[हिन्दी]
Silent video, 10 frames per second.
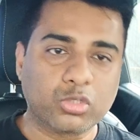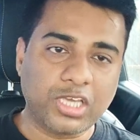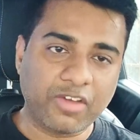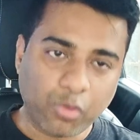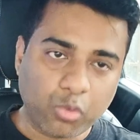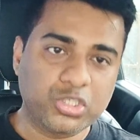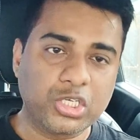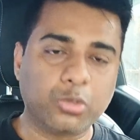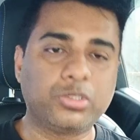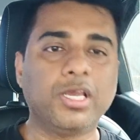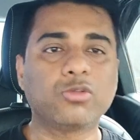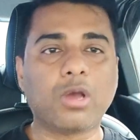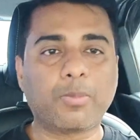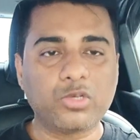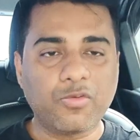होती है वो ऊंची होती है
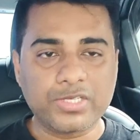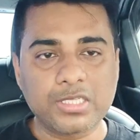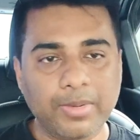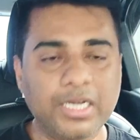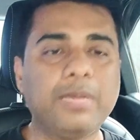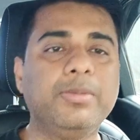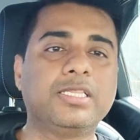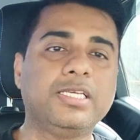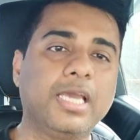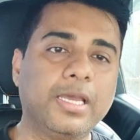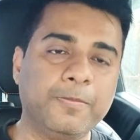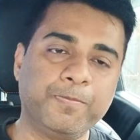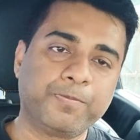तो आपको जो विजिबिलिटी मिलती है